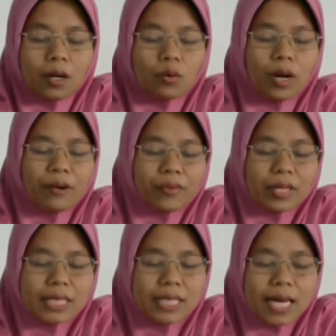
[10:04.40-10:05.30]

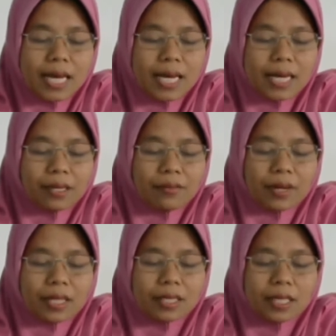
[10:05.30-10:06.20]
Wafil
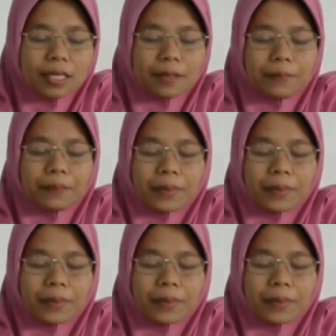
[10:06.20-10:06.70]
jaifati